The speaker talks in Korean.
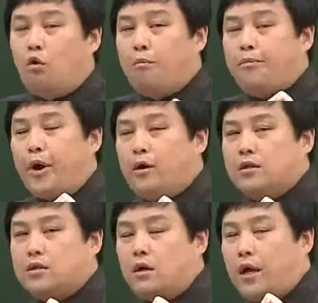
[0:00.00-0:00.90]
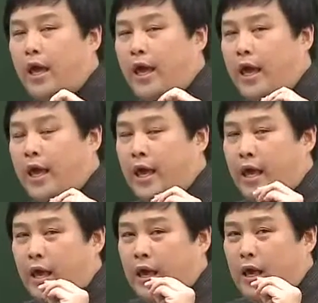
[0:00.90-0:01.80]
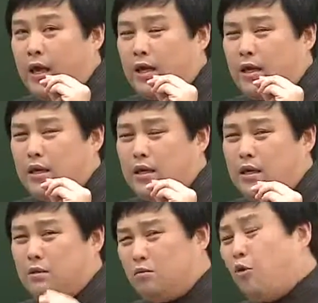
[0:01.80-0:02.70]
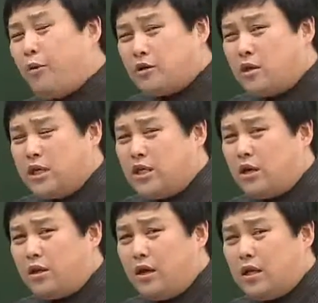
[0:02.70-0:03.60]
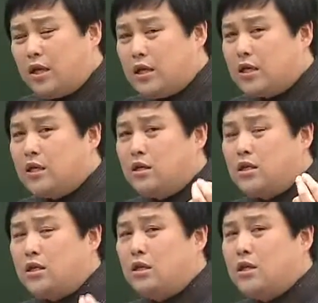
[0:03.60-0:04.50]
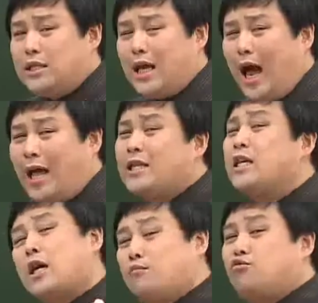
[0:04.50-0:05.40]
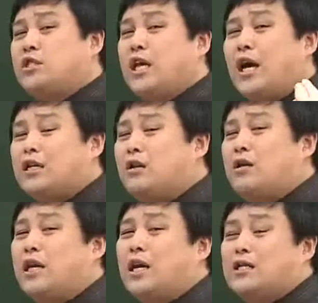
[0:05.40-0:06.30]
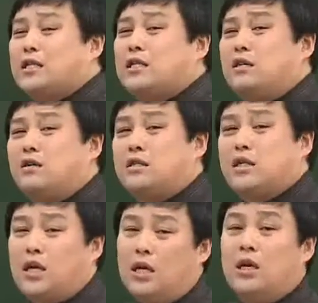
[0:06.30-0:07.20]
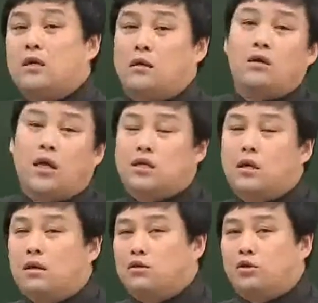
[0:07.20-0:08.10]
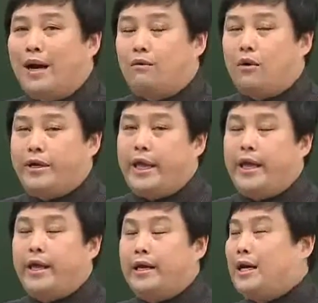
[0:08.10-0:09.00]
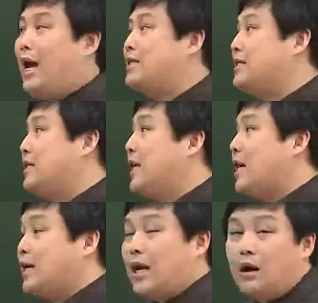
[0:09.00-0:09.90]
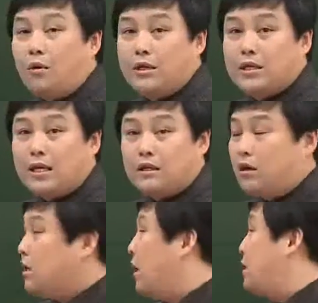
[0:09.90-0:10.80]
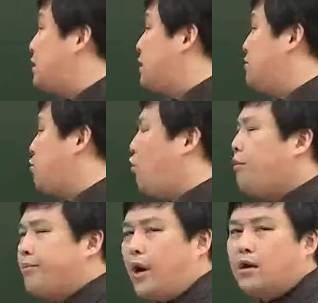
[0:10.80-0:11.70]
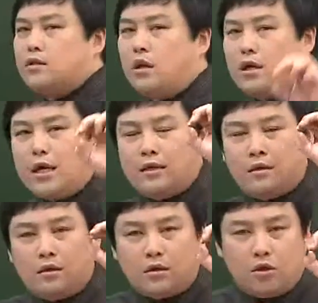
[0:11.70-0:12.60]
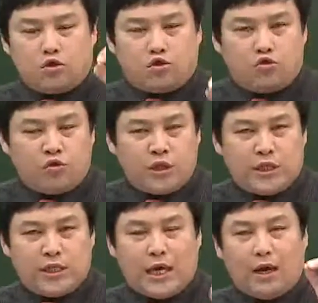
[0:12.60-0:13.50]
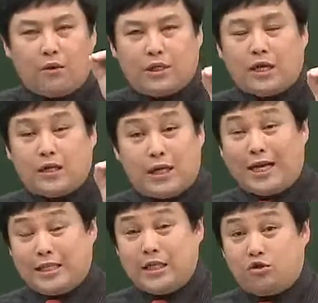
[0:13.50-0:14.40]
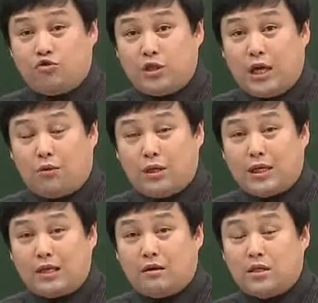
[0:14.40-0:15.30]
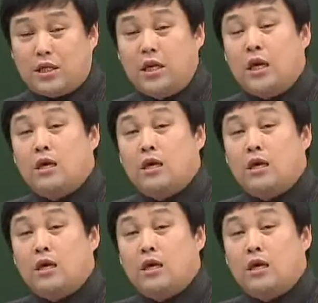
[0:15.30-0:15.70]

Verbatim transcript: 공평성에 공평성이 실현돼야 되는데 그것이 실현되지 않으니까 문제야. 그러니까는 그것을 선택적인 것으로 바꿔야 돼라는 이야기를 하고 있다는 것. 지금 공평성이라는 것을 중시하고 있다는 그 가치를 중시하고 있다는 것이